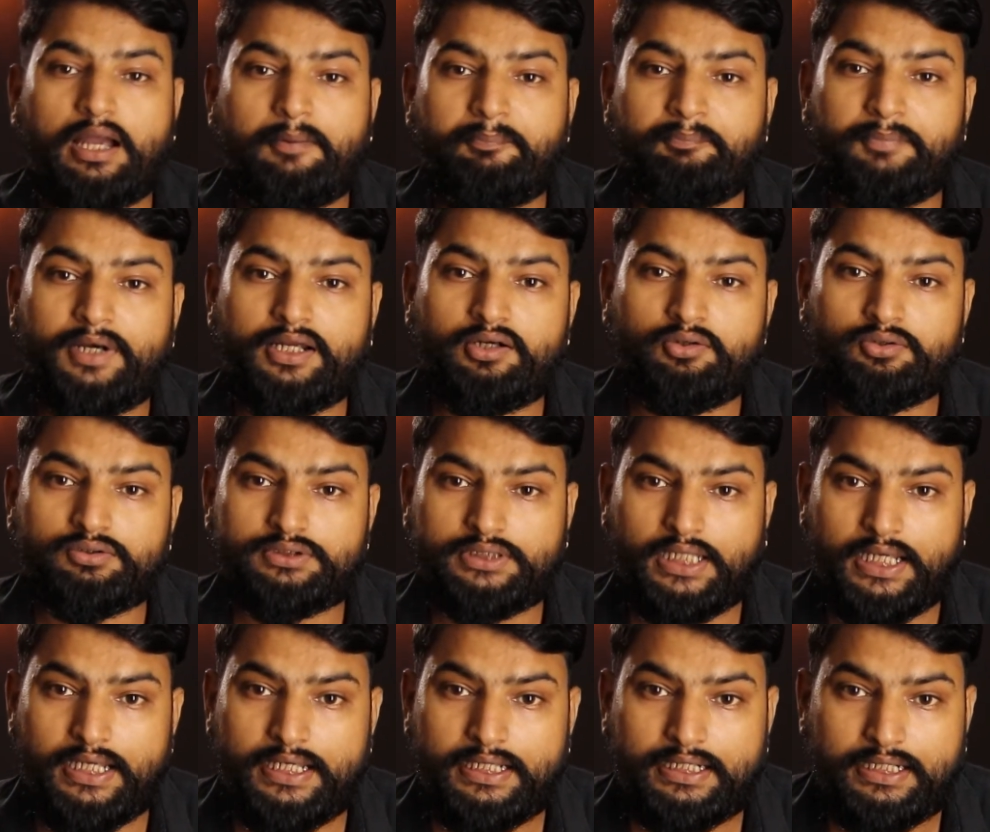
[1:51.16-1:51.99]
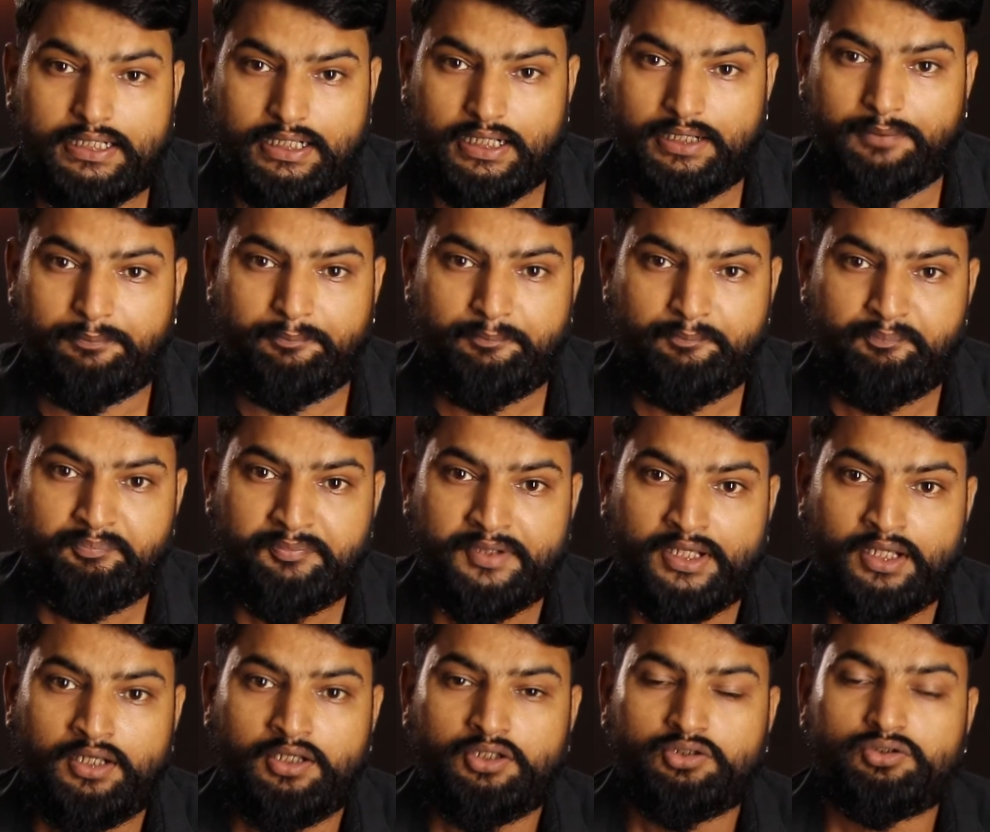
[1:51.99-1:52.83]
तापमान होता है कम
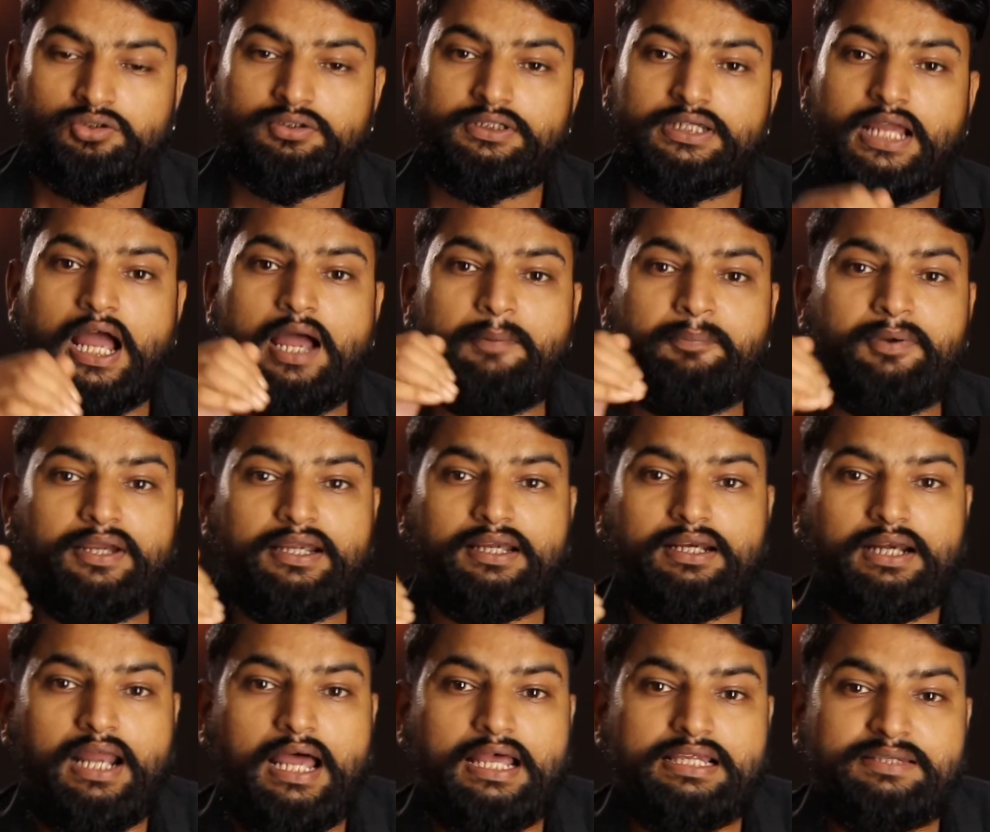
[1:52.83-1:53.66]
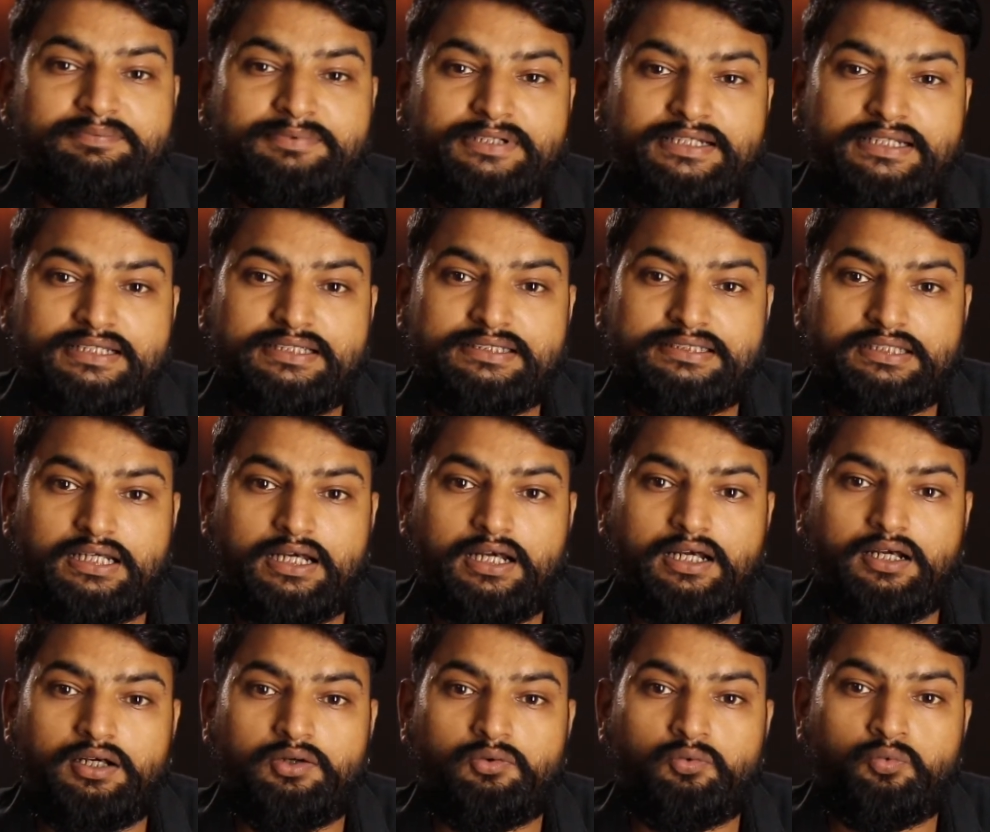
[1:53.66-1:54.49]
तो यहाँ पे ग्लास बिल्डिंग्स
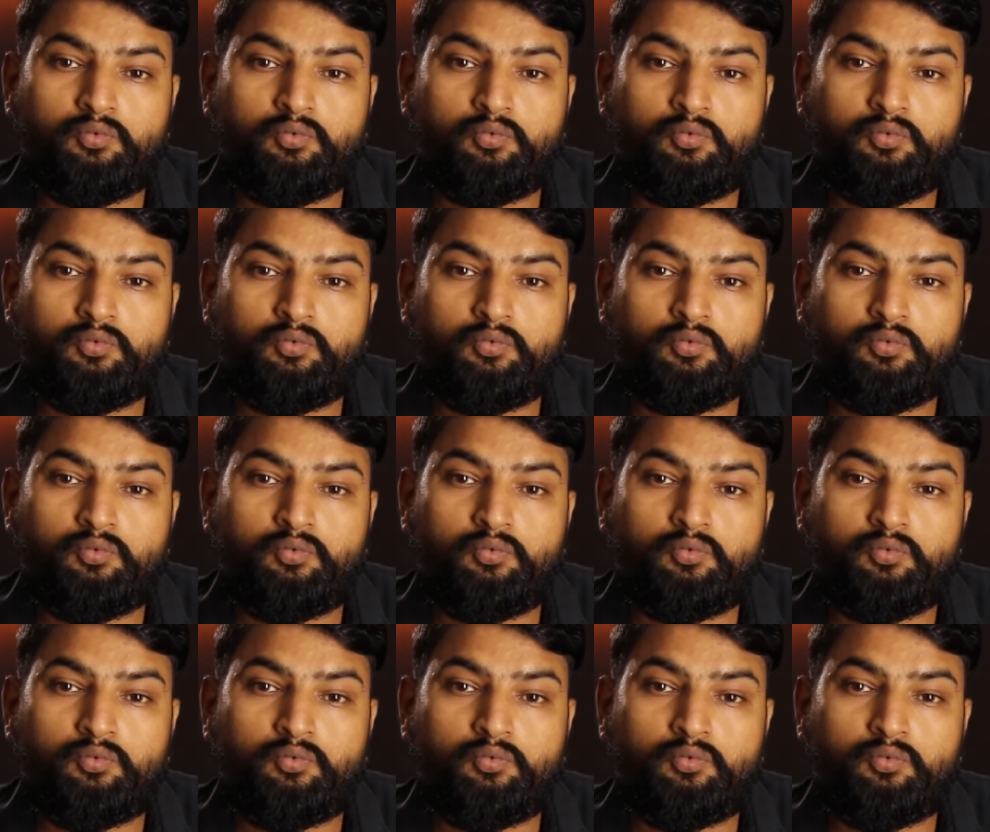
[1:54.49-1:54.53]
का